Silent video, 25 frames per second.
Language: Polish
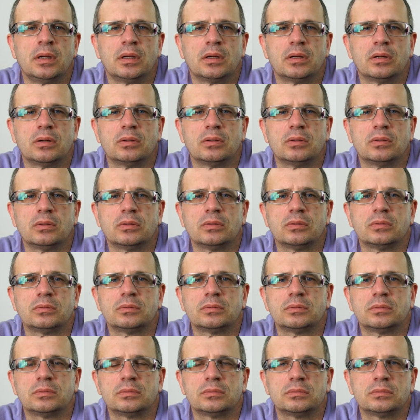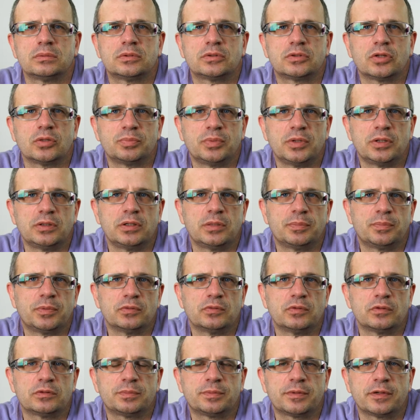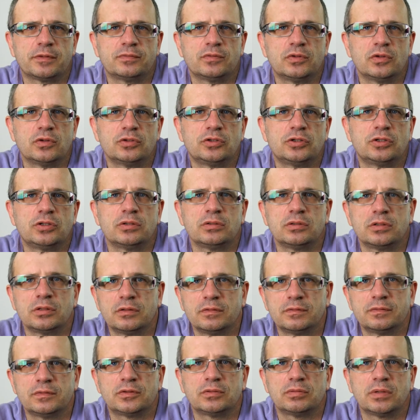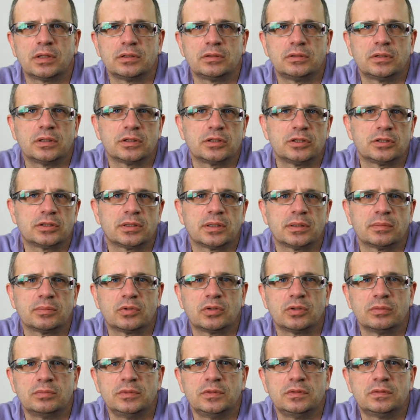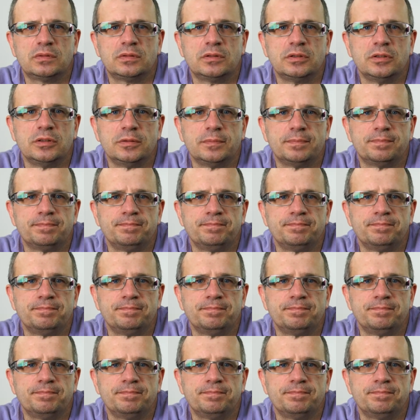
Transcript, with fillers: o stopień niepełnosprawności. Oni go wysłali do jakiejś tam komisji